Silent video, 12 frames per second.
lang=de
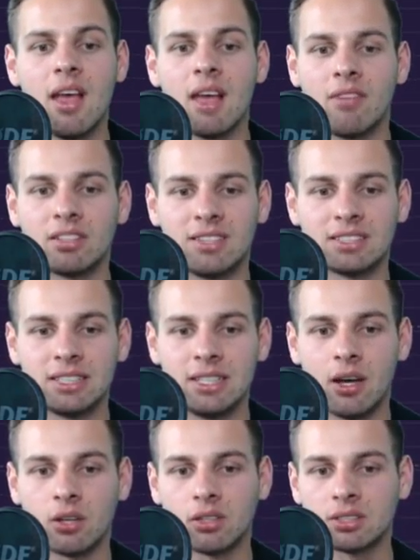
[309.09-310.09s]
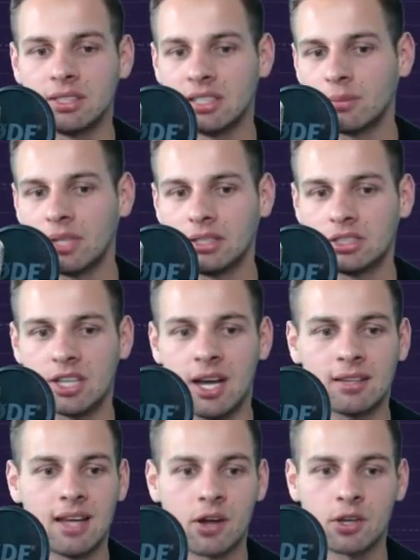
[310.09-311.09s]
Was wir jetzt hier auch noch sehen am Daily
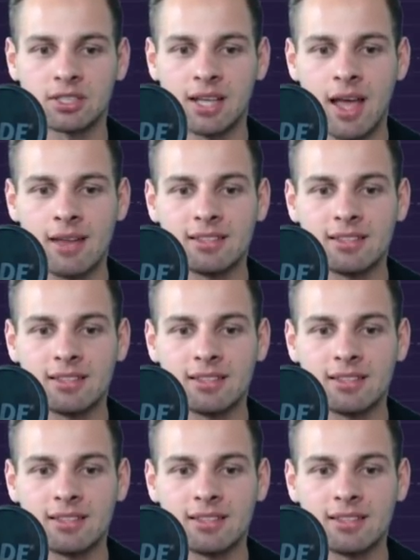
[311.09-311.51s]
Chart, der RSI,